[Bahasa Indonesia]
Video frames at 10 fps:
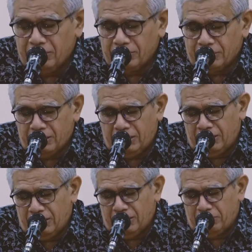
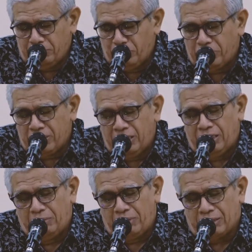si burung
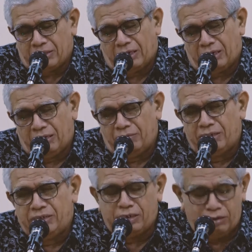ini mengatakan
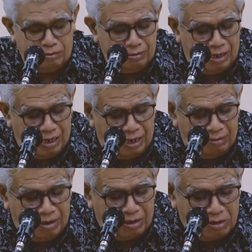
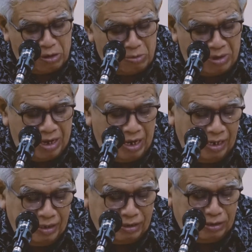Tuha, wa
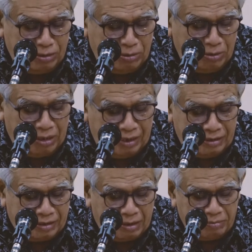qaumaha yasjuduna
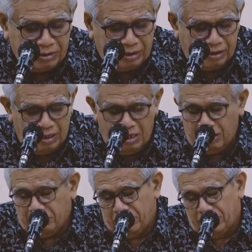lisamsi
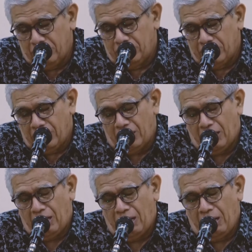min
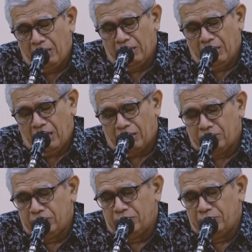dunillah
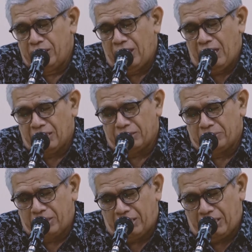aku melihat
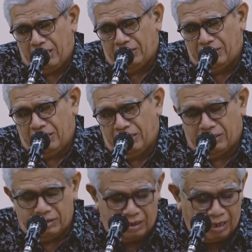mereka dengan
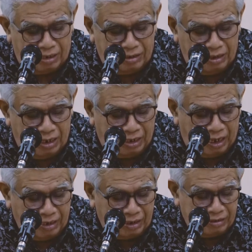tentara dengan
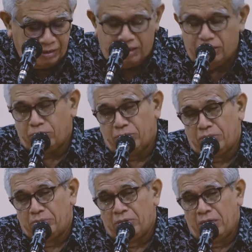rakyatnya itu
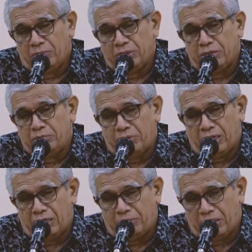
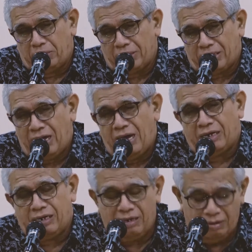menyembah kepada
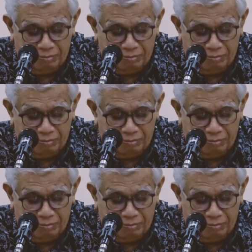matahari